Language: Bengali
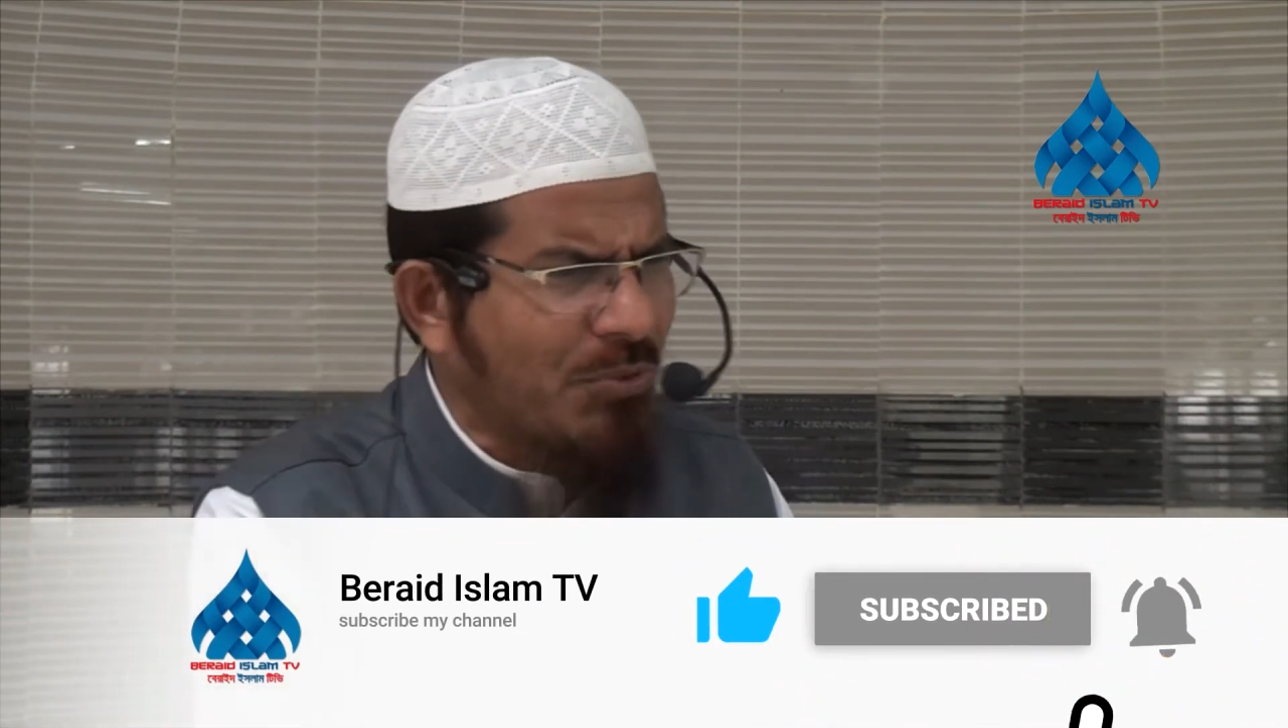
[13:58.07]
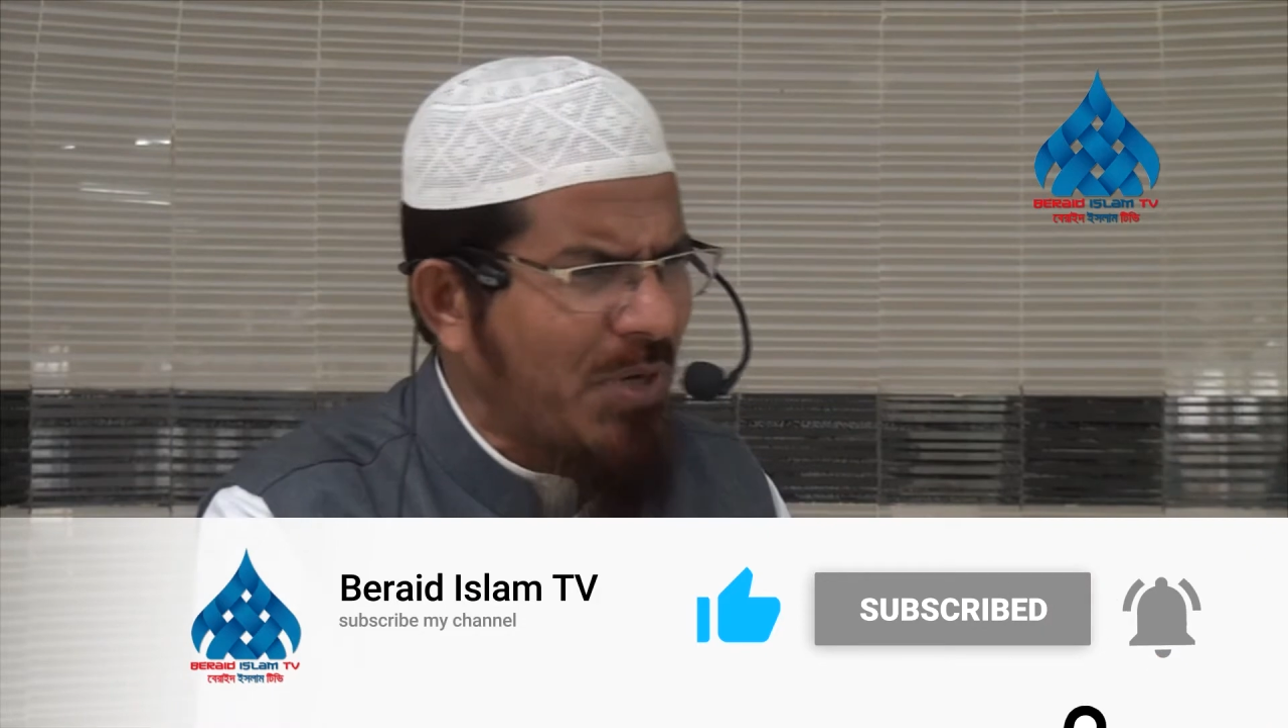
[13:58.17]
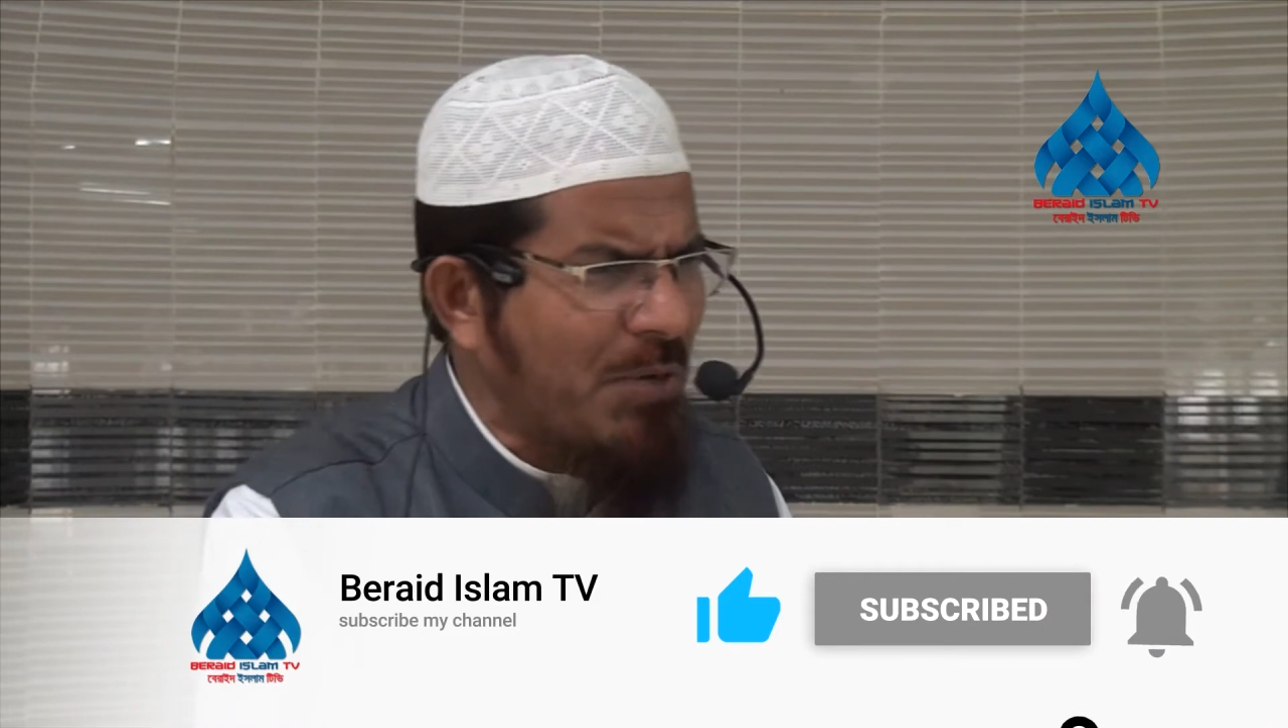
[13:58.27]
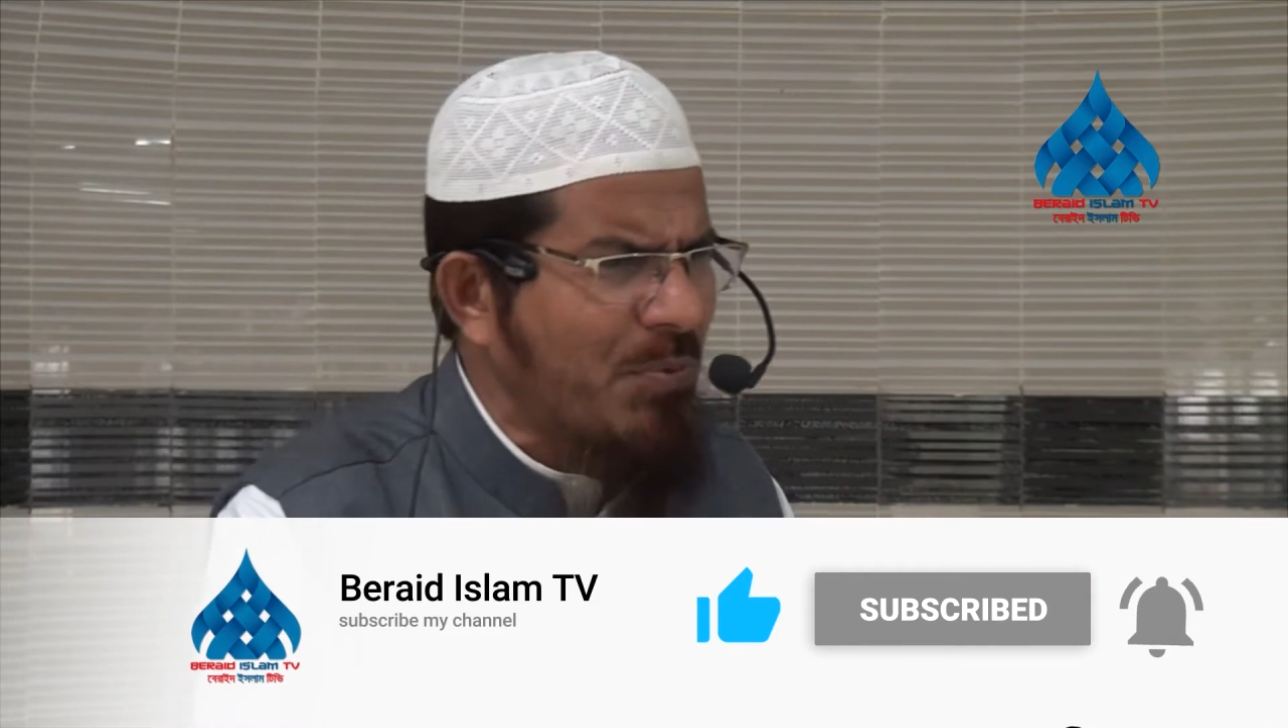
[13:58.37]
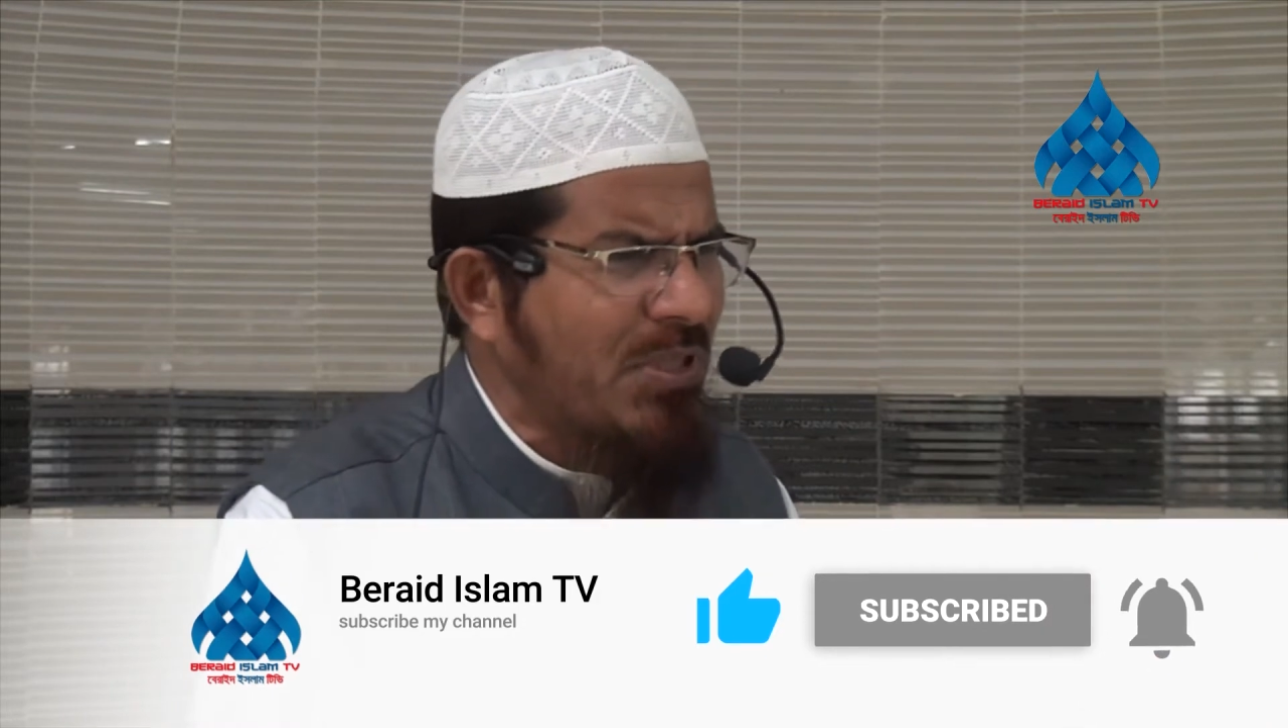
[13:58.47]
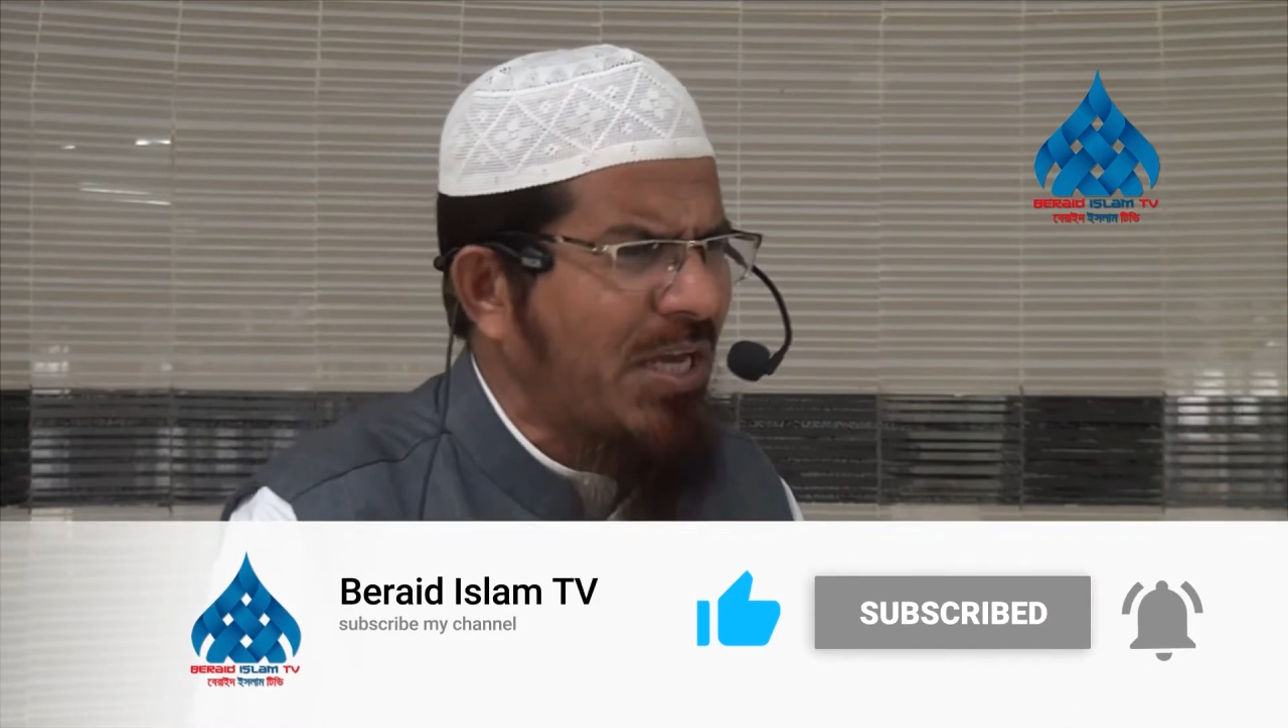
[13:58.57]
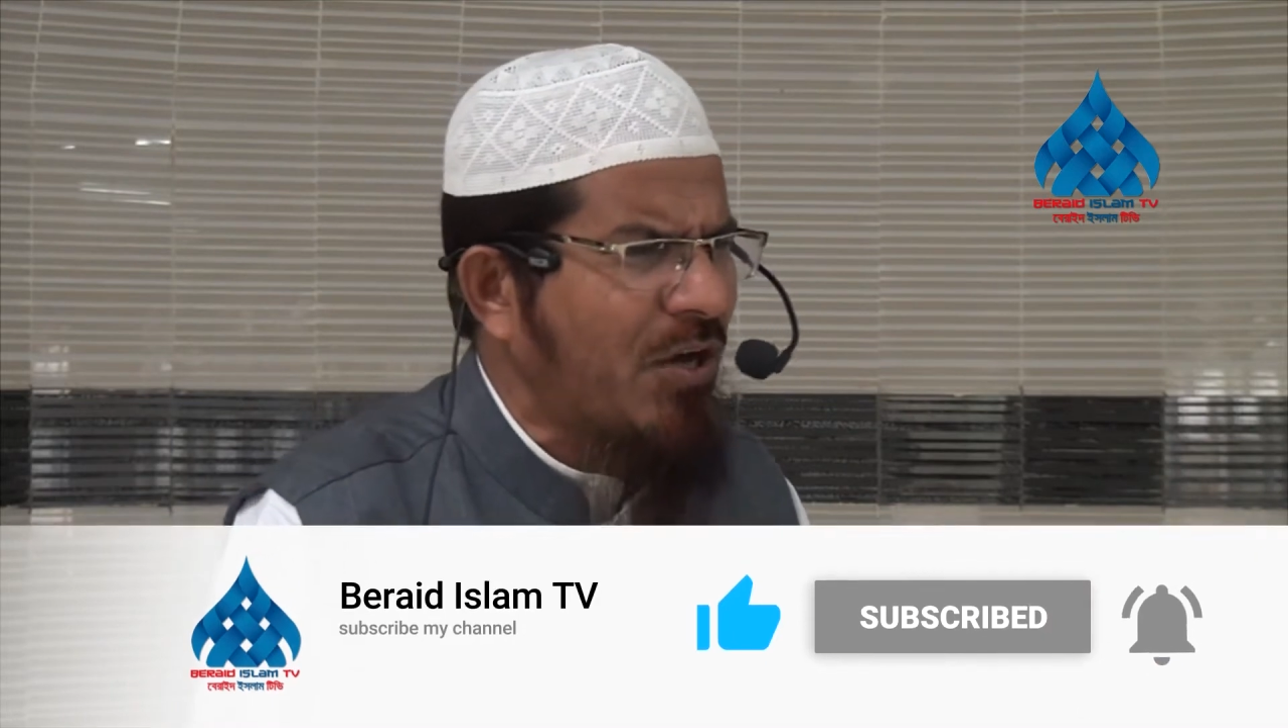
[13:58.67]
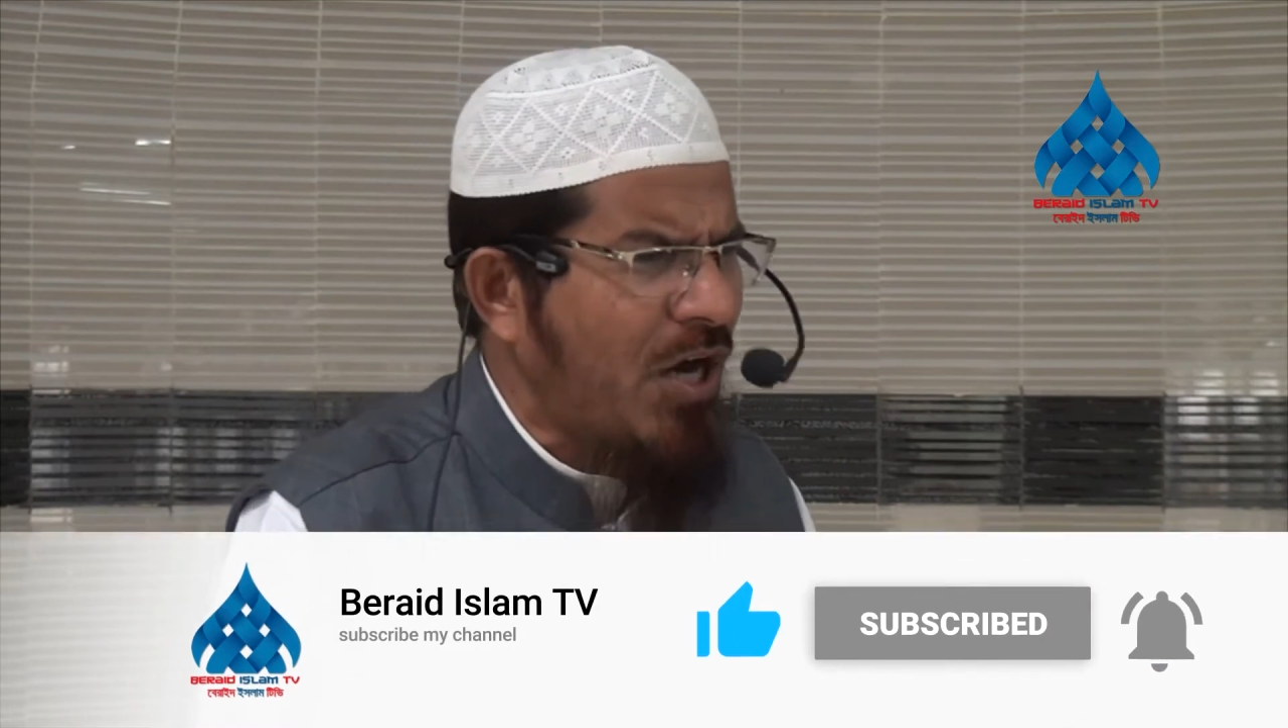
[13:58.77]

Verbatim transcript: তোমার বিদায়